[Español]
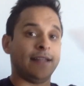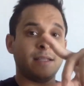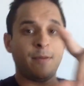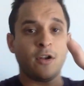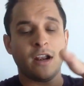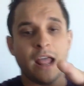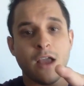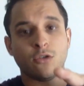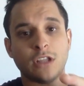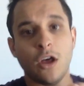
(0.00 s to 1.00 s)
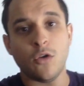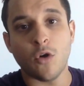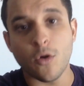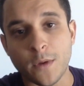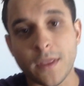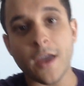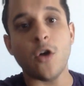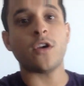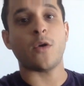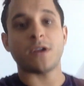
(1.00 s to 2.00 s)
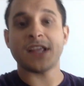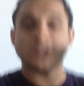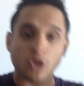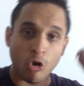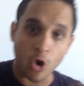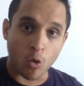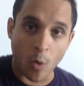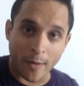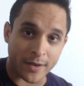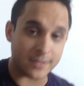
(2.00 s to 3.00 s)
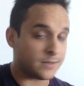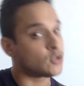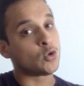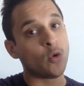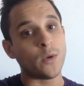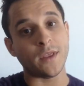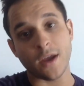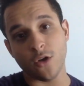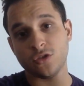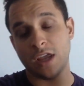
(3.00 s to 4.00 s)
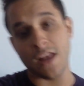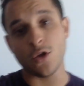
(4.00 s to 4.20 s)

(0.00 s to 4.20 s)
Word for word: espero que les haya gustado el nuevo video. Recuerden que todos los jueves subo videos en